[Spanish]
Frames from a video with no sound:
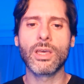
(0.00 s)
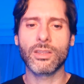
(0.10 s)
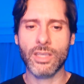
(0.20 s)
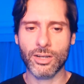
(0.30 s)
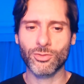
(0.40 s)

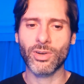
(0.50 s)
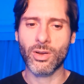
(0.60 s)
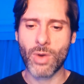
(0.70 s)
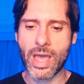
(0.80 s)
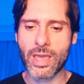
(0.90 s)
tiene su
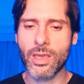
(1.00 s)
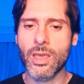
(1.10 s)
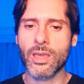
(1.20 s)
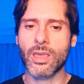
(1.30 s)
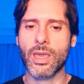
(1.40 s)
lenguaje
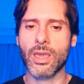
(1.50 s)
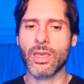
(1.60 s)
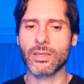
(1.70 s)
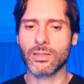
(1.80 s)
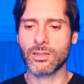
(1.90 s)
que
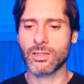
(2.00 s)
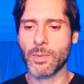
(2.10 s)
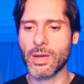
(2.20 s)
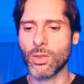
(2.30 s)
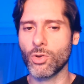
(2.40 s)
es
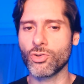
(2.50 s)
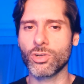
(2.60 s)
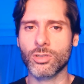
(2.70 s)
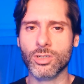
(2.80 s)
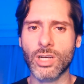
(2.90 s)
llamado
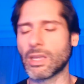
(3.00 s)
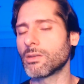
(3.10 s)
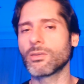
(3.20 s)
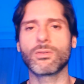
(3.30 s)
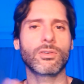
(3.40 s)
Unity Script.
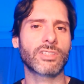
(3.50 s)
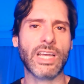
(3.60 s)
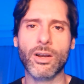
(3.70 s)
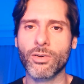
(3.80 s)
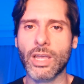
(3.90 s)
No sé
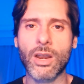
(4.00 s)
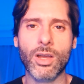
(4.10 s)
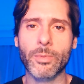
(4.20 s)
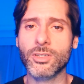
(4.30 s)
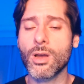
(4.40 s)
qué, es lo que
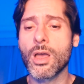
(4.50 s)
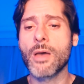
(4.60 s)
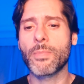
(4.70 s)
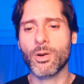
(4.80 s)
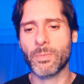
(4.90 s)
pasó,
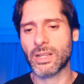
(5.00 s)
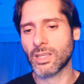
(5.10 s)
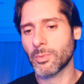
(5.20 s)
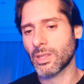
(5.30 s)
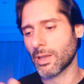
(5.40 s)
pero
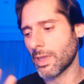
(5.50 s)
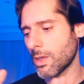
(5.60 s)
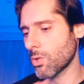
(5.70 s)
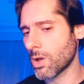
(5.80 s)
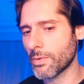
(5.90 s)
prácticamente
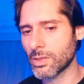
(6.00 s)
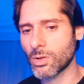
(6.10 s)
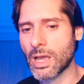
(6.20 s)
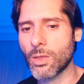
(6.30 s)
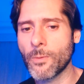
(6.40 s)
quedó
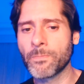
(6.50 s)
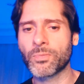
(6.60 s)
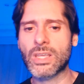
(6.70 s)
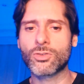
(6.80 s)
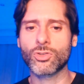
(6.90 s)
abandonado
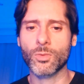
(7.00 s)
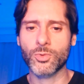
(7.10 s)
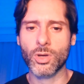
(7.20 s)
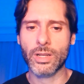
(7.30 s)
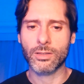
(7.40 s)
y sus
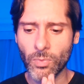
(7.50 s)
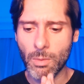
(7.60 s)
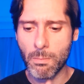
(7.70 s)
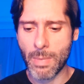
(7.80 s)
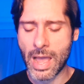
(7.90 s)
opciones
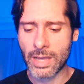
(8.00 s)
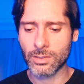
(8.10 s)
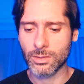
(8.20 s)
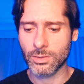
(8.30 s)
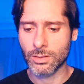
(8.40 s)

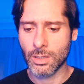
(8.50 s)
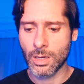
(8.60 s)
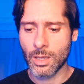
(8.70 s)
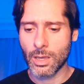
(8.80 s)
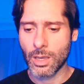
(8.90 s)
más
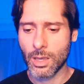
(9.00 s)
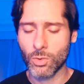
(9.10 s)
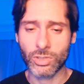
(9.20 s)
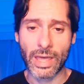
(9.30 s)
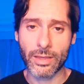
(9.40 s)
eh,
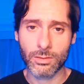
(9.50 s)
usadas,